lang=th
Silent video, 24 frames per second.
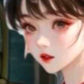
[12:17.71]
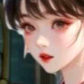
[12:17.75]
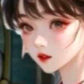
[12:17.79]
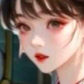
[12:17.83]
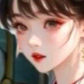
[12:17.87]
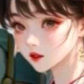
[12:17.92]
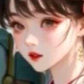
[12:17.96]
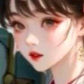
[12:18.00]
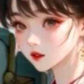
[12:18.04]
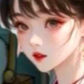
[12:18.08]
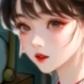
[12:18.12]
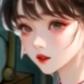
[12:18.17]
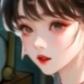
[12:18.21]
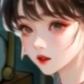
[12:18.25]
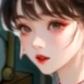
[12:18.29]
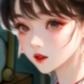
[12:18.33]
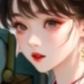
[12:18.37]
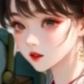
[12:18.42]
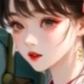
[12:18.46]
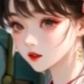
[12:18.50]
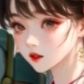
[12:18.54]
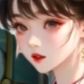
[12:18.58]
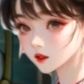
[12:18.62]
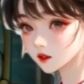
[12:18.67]
จริงด้วย
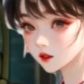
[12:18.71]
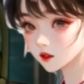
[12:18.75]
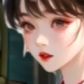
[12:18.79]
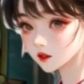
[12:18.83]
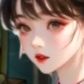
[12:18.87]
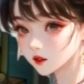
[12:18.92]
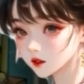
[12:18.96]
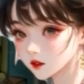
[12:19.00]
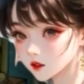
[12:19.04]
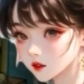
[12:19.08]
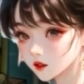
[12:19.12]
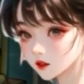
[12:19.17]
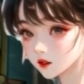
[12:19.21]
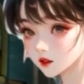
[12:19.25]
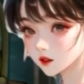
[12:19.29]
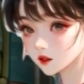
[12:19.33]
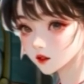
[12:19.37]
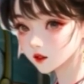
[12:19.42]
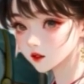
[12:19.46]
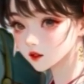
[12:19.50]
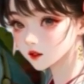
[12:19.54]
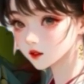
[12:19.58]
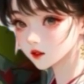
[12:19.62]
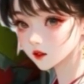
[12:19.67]
นิกายจืออิน
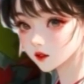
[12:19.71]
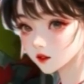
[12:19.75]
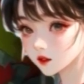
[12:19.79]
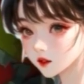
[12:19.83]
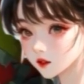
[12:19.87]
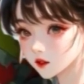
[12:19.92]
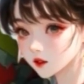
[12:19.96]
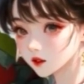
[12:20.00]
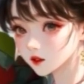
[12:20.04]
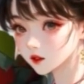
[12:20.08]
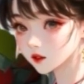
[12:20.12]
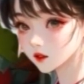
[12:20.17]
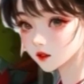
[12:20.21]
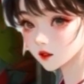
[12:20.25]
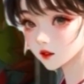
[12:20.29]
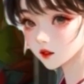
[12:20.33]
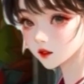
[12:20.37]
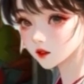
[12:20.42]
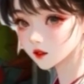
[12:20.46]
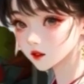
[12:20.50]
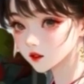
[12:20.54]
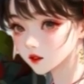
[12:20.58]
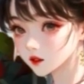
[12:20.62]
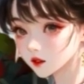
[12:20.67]
ก็ดูแปล
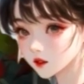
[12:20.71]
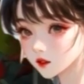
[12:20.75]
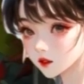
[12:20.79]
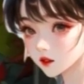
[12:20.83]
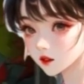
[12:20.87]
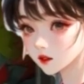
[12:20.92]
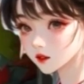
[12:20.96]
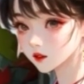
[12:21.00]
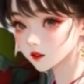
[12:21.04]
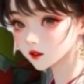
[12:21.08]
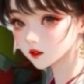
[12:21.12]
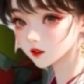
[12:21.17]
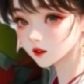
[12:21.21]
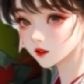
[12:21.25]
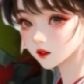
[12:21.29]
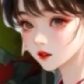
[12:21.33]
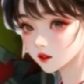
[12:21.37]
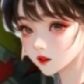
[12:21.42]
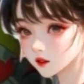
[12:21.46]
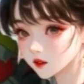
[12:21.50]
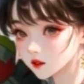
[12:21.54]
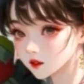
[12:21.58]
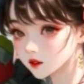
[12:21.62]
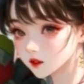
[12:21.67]
กๆเสียนทุรุชนเช่น
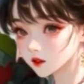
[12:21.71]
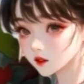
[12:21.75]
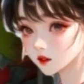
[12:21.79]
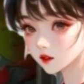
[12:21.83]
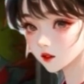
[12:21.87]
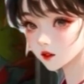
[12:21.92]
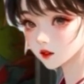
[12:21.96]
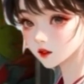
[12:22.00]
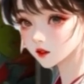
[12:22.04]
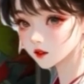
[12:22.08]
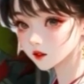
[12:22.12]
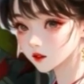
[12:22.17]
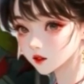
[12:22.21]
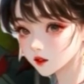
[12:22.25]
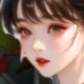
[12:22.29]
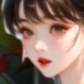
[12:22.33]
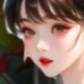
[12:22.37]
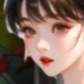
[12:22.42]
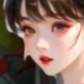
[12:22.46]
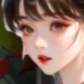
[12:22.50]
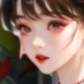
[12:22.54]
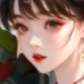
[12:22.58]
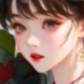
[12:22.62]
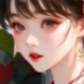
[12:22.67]
นี้สามารถทำลายนิ
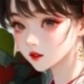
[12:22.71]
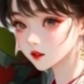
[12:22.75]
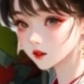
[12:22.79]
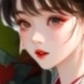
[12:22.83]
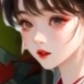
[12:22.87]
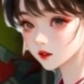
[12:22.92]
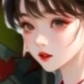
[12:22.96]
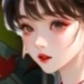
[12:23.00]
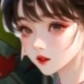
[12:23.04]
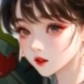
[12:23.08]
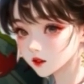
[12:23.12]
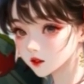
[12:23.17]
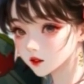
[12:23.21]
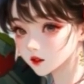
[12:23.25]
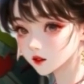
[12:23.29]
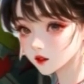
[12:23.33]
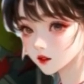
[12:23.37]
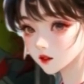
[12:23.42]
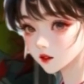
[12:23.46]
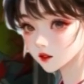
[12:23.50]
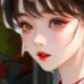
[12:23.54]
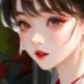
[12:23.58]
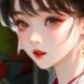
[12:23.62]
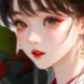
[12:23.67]
กายจืออินอันยิ่งใหญ่
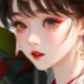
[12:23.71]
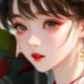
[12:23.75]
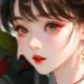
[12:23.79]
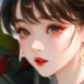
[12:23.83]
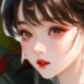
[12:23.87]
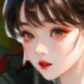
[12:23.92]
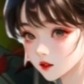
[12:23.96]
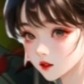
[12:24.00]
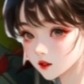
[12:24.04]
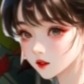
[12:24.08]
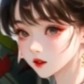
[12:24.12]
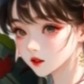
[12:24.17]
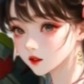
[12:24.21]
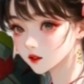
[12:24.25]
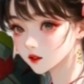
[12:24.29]
ได้อย่างไรล่ะ